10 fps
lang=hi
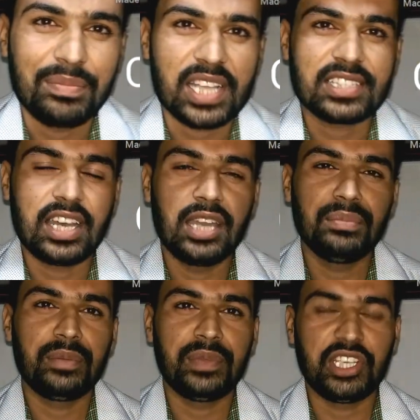पाकिस्तान
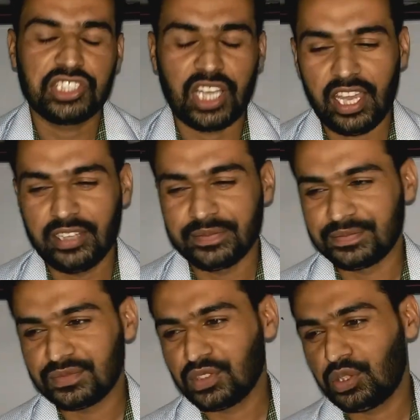में पेश आया
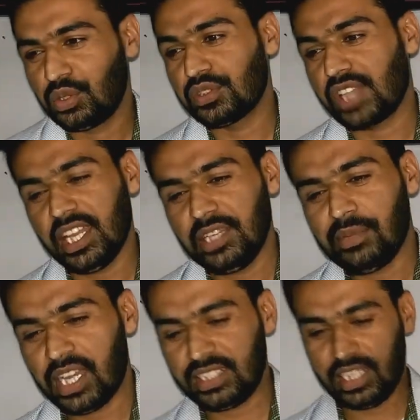तो ज़ाहरी
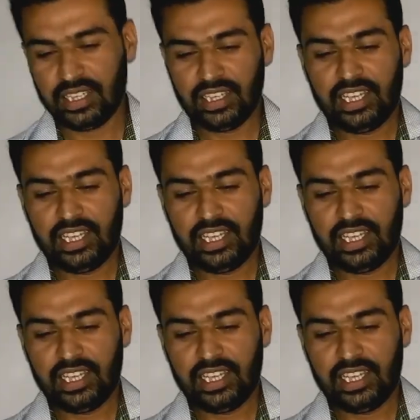बात है